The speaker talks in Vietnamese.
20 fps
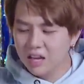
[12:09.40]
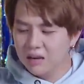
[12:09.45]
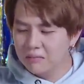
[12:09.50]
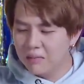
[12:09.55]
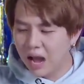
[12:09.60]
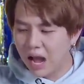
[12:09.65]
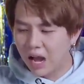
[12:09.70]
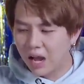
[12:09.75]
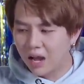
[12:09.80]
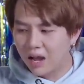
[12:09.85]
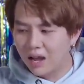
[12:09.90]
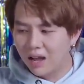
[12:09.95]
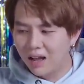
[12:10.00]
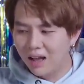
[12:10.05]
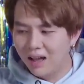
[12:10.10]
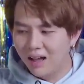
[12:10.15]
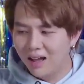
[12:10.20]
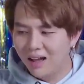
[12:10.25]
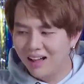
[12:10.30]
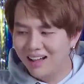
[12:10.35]
nhưng mà
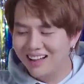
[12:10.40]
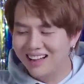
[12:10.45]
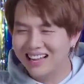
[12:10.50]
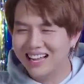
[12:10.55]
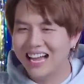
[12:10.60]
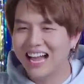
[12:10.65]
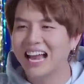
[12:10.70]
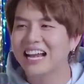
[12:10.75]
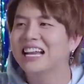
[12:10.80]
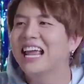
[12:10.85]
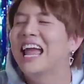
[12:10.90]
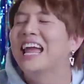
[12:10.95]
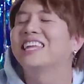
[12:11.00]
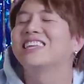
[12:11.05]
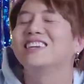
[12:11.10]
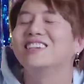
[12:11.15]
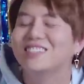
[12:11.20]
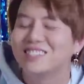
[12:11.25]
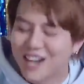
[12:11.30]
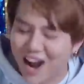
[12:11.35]
khánh nghe
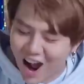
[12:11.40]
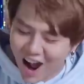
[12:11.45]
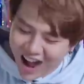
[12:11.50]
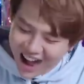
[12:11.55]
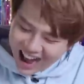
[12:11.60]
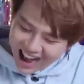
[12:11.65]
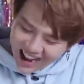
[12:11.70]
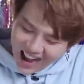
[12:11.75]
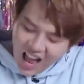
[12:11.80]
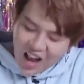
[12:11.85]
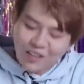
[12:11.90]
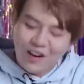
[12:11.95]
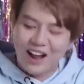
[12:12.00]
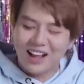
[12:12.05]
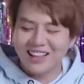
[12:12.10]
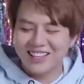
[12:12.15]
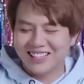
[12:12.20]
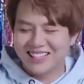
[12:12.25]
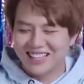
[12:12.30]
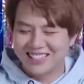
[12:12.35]
chưa rõ à từ
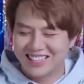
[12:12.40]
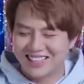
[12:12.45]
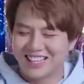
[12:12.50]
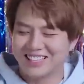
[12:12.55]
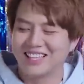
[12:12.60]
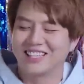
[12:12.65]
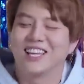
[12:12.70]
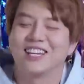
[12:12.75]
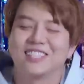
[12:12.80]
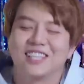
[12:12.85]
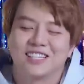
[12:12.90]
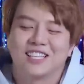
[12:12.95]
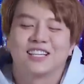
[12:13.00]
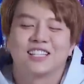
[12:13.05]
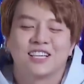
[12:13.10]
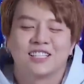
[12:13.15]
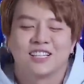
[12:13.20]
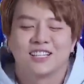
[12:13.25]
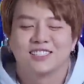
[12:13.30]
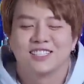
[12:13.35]
từ từ từ từ từ từ từ từ
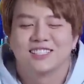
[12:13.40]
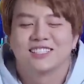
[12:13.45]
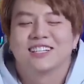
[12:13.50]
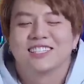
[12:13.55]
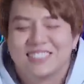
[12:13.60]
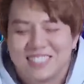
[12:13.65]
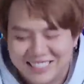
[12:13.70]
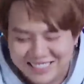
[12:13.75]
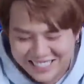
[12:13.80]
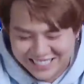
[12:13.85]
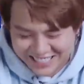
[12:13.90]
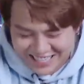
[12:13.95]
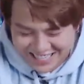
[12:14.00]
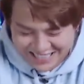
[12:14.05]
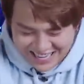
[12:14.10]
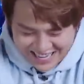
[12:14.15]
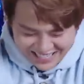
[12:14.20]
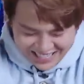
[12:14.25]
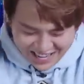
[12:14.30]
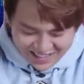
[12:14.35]
từ từ từ từ từ từ
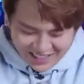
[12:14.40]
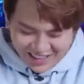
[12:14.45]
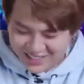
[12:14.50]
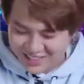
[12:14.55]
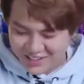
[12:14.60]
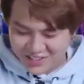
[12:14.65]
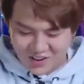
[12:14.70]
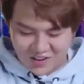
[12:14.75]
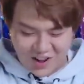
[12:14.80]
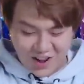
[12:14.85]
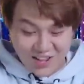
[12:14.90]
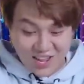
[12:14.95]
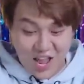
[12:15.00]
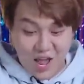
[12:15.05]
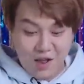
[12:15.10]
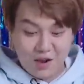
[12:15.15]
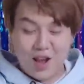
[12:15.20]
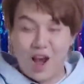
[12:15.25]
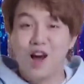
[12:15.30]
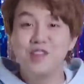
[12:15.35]
từ từ từ từ trời
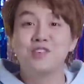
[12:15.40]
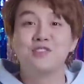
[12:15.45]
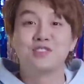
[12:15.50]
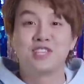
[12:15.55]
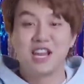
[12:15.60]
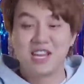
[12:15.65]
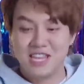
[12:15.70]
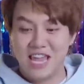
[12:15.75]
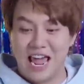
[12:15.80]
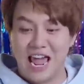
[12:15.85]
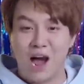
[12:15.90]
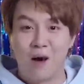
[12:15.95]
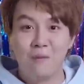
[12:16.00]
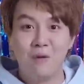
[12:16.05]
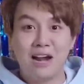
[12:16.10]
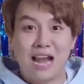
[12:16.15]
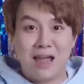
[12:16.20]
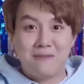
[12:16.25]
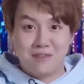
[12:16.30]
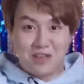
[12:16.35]
lỡ chương trình về không
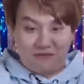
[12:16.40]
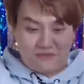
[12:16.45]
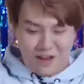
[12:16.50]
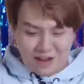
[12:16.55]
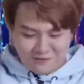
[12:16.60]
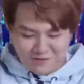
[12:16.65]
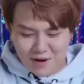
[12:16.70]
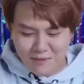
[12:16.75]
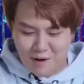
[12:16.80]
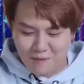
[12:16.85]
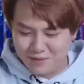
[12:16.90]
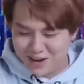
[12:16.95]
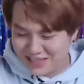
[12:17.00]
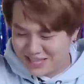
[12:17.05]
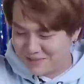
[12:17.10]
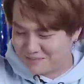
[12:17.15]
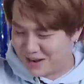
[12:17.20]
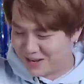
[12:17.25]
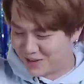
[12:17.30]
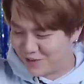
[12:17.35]
có ghép effect pháo bông lên
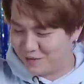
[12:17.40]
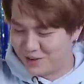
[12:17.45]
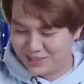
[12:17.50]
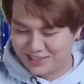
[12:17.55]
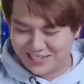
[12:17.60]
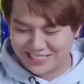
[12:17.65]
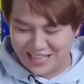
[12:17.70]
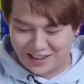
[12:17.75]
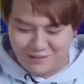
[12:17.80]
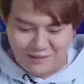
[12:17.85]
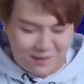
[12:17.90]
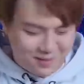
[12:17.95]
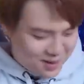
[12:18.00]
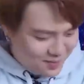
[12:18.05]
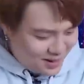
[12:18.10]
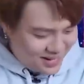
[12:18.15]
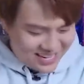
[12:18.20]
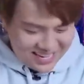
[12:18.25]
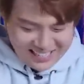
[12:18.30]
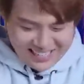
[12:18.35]
thì mình cũng phải tự tạo bông cho
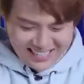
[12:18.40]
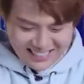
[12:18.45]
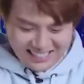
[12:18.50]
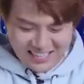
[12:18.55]
mình chứ